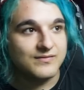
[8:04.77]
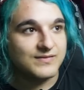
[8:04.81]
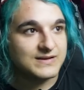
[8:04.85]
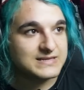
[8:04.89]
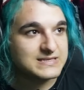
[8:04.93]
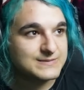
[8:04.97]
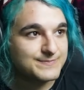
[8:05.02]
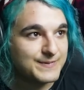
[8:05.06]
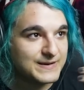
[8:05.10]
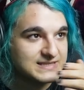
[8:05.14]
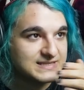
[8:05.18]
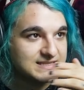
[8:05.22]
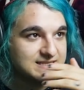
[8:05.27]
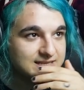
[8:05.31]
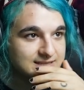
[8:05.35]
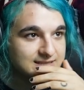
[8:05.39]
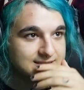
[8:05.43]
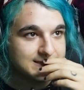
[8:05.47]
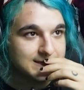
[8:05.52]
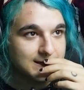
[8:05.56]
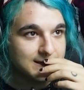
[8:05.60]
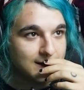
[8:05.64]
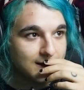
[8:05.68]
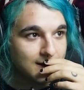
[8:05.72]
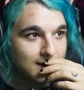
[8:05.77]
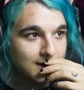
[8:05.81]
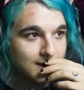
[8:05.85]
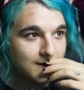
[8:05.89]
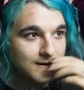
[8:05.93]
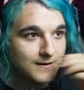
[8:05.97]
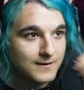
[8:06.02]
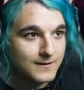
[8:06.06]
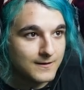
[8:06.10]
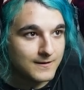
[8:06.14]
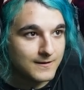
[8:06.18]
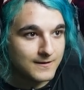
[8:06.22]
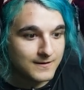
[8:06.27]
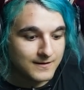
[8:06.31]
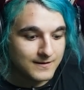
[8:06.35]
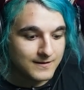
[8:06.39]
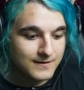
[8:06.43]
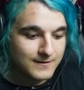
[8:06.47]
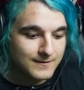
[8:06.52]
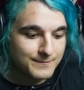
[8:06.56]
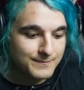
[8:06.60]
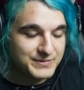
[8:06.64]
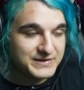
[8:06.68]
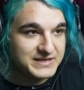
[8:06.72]
Was passiert hier?
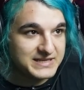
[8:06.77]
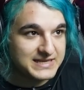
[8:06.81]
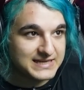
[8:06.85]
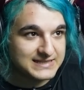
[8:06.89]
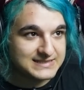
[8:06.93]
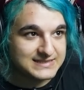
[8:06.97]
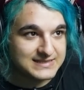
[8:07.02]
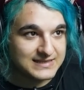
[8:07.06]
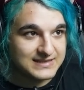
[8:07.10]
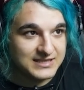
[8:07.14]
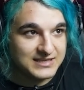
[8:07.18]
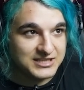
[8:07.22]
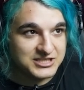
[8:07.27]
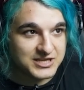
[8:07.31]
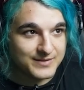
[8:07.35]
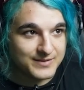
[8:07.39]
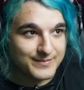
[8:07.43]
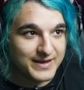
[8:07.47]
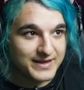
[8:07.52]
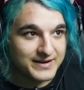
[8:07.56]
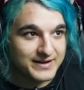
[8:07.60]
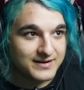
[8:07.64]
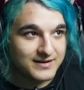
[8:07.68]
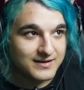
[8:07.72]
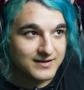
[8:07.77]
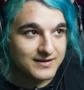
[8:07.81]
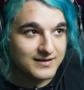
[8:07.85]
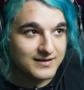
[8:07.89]
Bin ich jetzt der DJ, man?